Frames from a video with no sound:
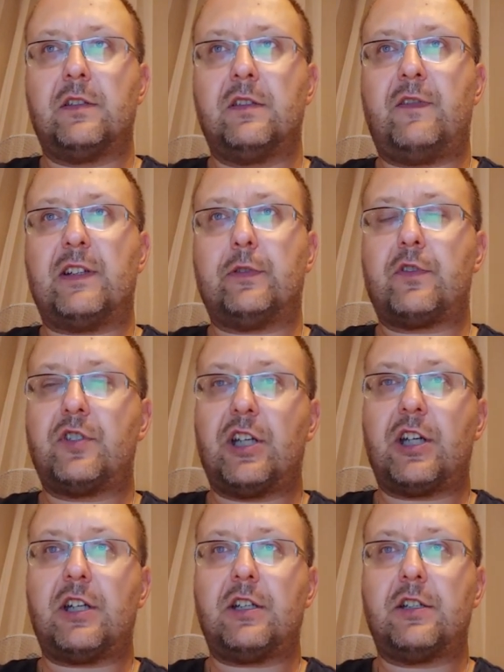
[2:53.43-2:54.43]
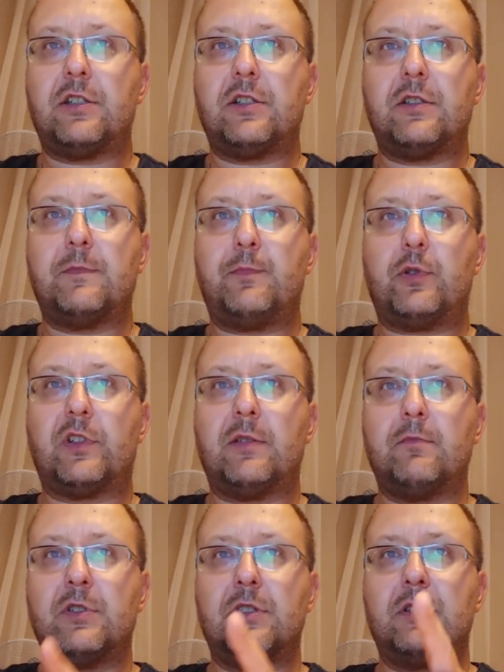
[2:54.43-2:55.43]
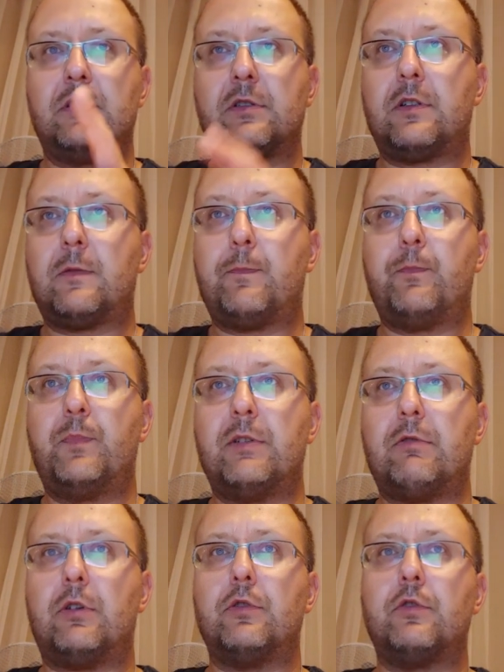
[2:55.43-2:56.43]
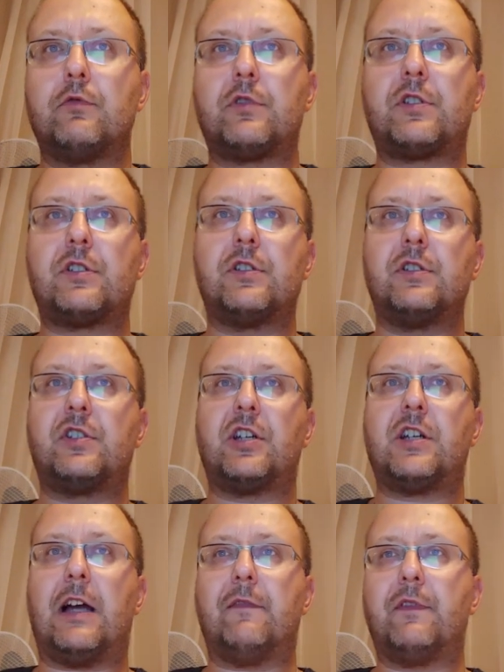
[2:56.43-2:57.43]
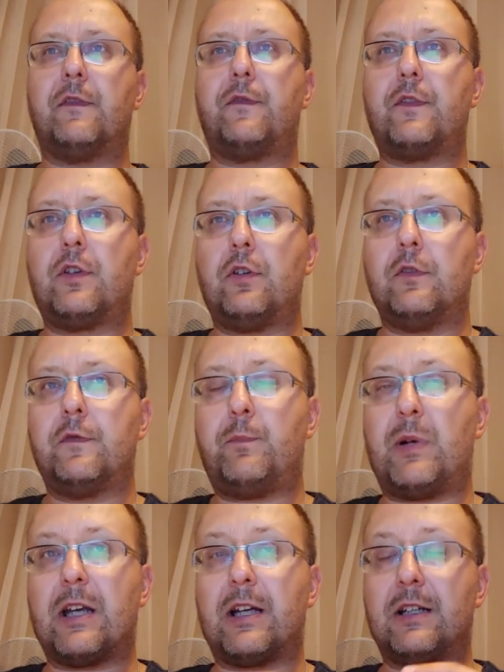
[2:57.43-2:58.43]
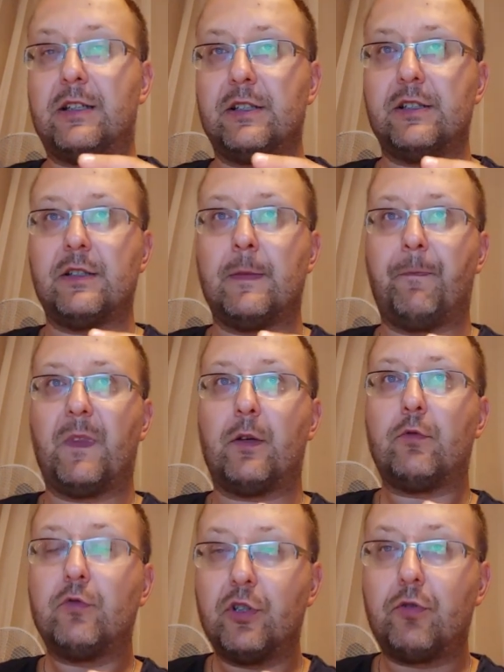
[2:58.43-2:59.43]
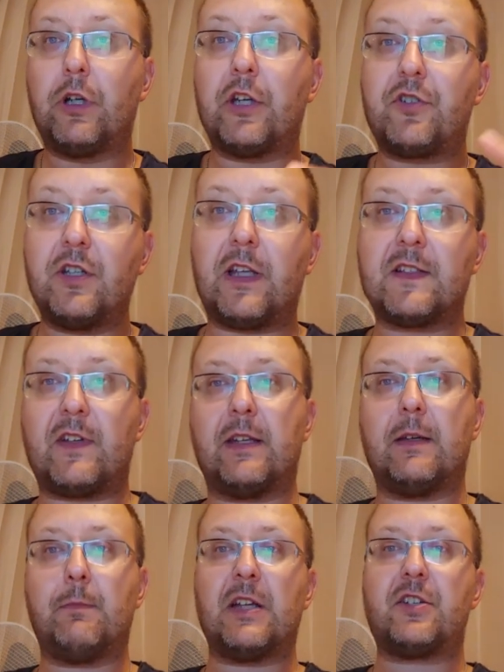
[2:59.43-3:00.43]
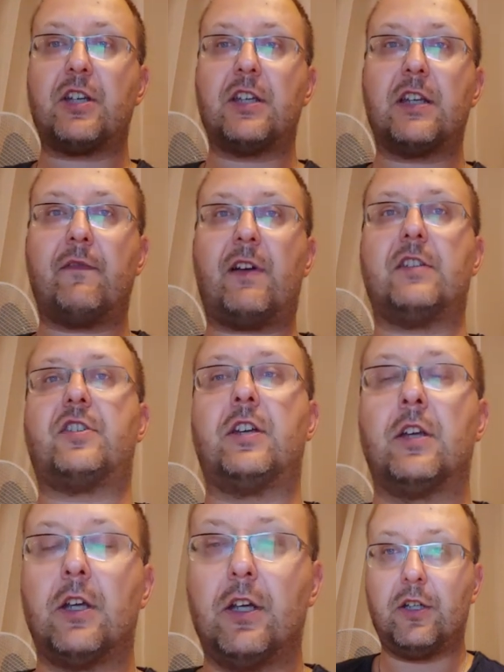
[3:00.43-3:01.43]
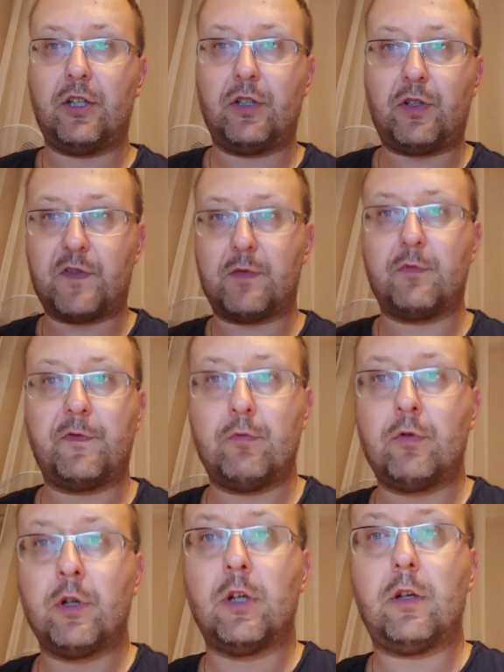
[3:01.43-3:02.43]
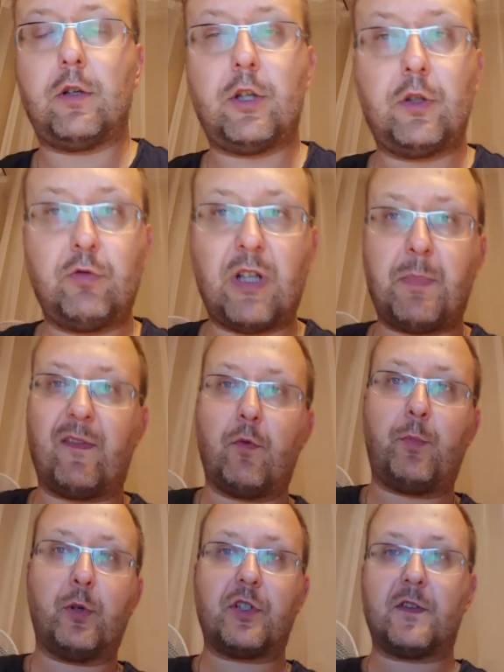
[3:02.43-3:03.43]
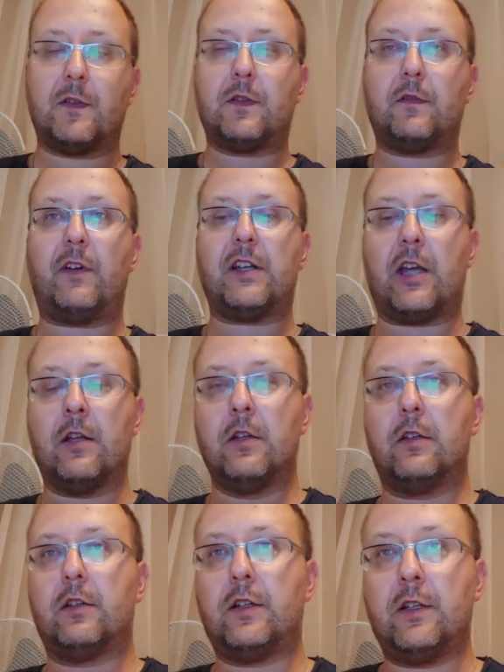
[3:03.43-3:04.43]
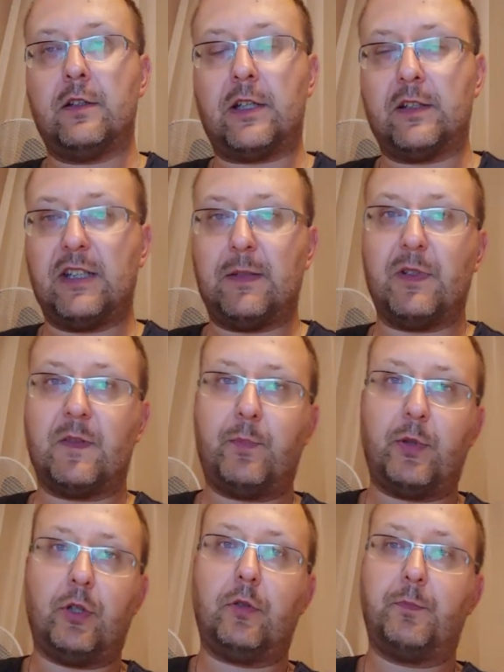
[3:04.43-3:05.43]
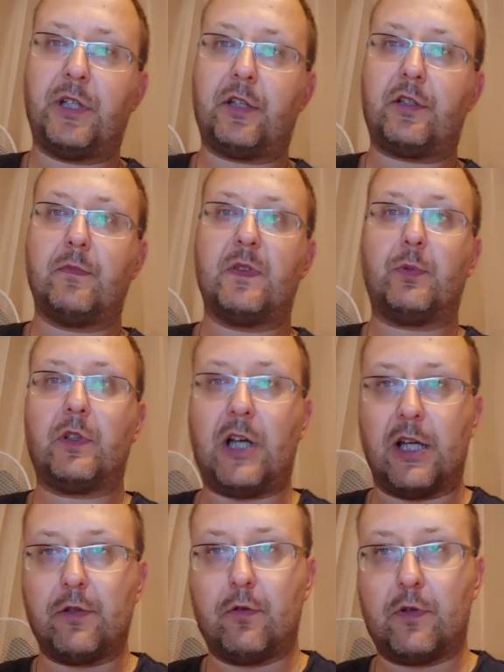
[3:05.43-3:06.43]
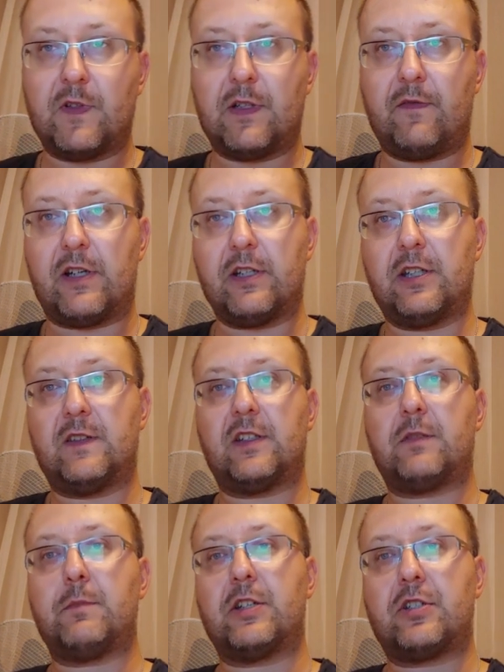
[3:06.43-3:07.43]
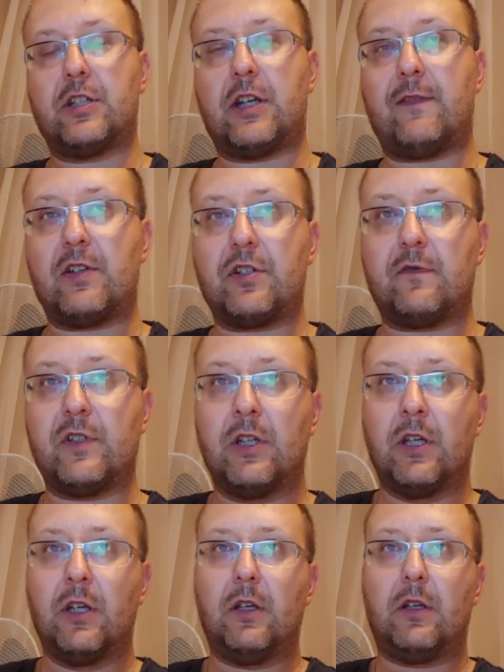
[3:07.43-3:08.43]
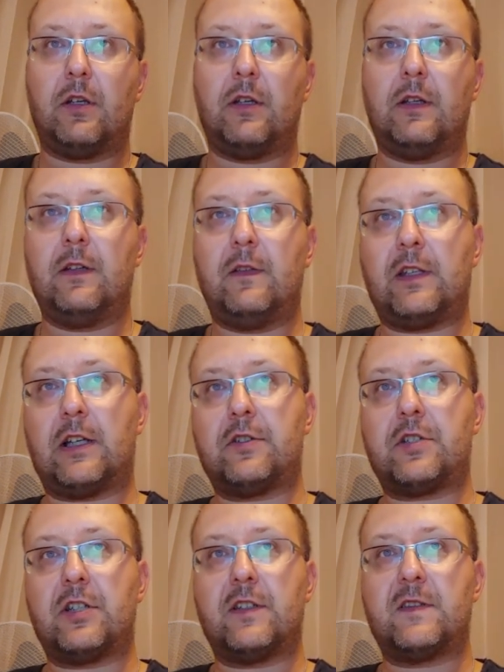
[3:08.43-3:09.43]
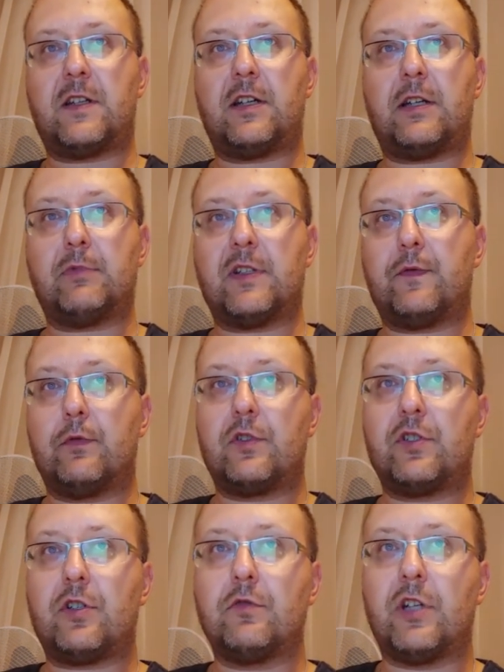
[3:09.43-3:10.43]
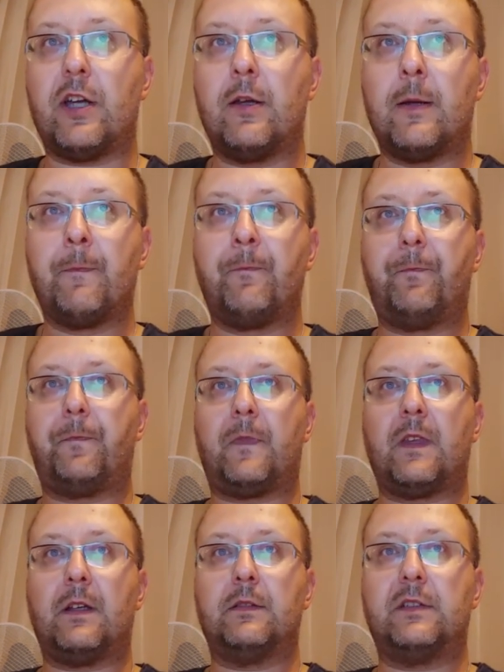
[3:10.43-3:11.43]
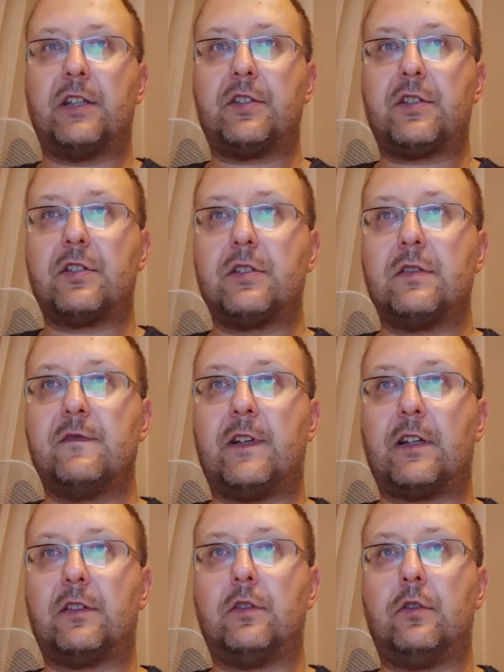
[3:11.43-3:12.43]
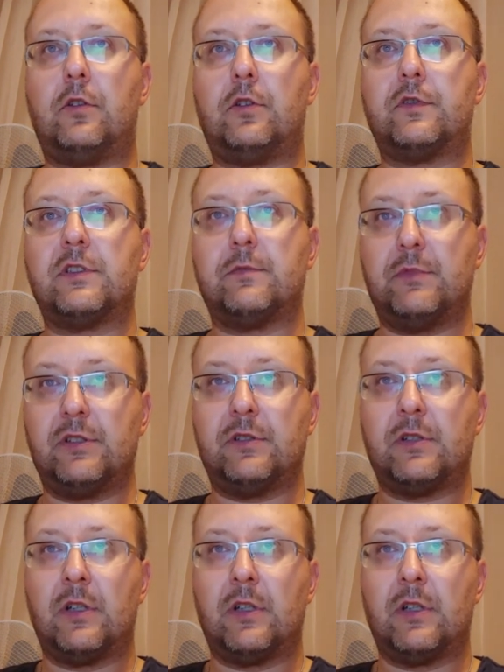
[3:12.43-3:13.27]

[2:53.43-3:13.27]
2 do 4. Potem było już ciekawie w parach rundy drugiej, czyli tak zwane mecze i rewanże. E, to, co mówił e, tutaj Paweł podczas losowania, e, natychmiast po pierwszym spotkaniu rozgrywany jest też mecz rewanżowy, także zerkam na swoją ściągę. Mm, też warto o tym